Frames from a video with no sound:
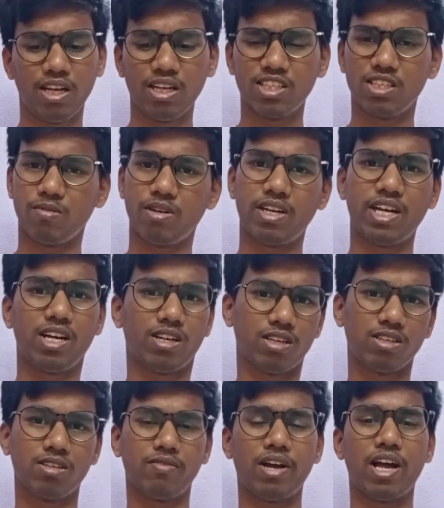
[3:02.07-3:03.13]
ఇన్ కేస్ ఏమైనా
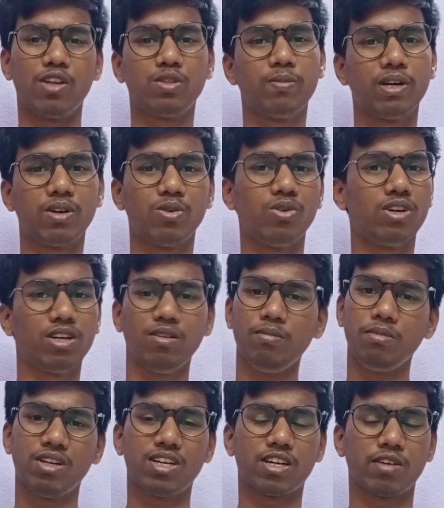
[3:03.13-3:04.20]
డైరెక్ట్ వ్యాలీస్ బెటర్ ఉంటే
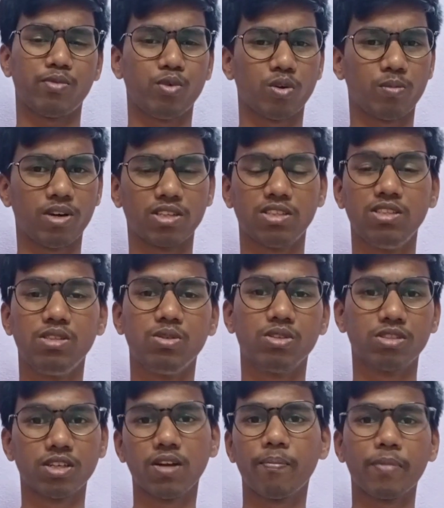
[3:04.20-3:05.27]
మీకు అక్కడ ఫోర్ మార్క్స్ ఈజీగా
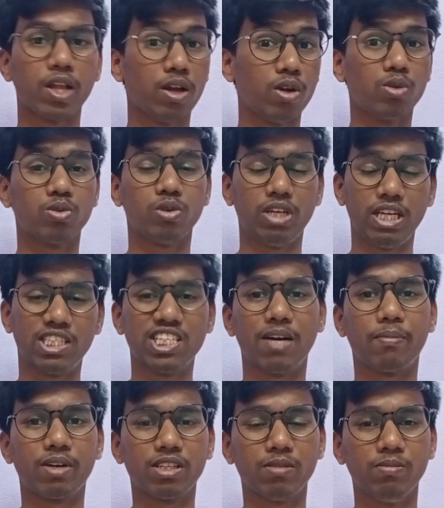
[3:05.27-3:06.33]
వస్తాయి సో ఏ
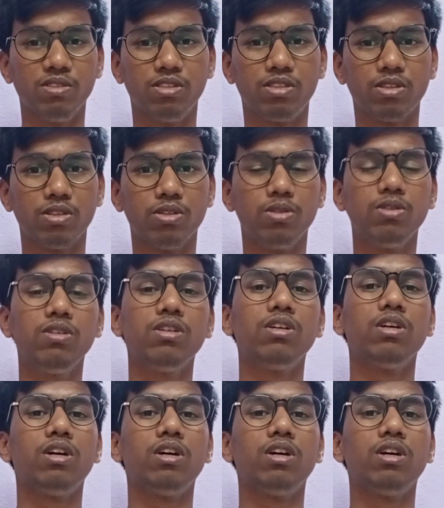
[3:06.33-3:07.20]
చాప్టర్ అయితే మిస్ చేయొద్దు